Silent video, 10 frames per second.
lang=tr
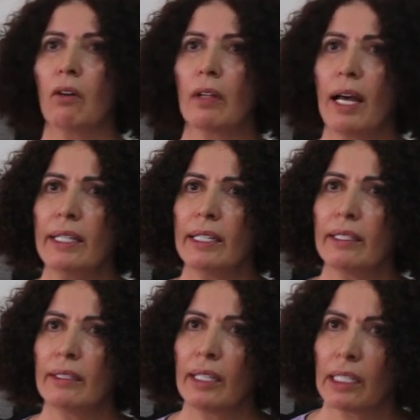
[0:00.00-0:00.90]
olay
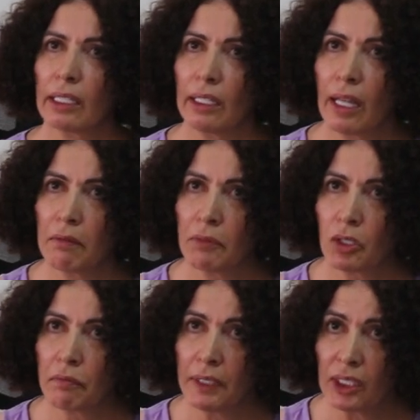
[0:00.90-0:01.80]
yerinde
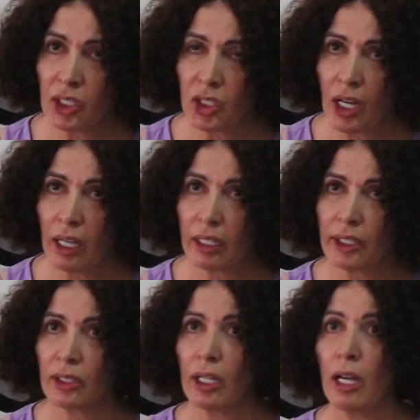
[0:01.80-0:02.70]
yakalanmış bir kişi
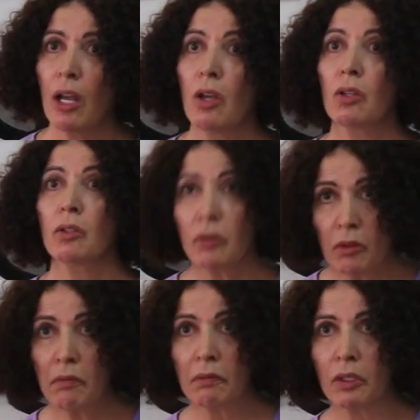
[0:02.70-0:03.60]
hakkında
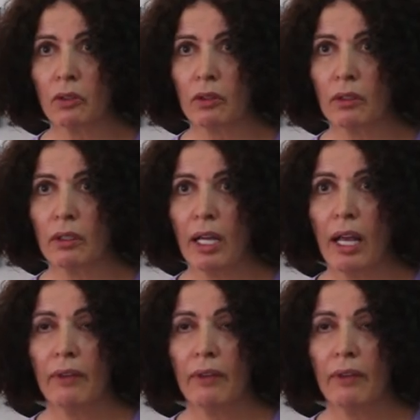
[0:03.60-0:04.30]
hüküm kurdu.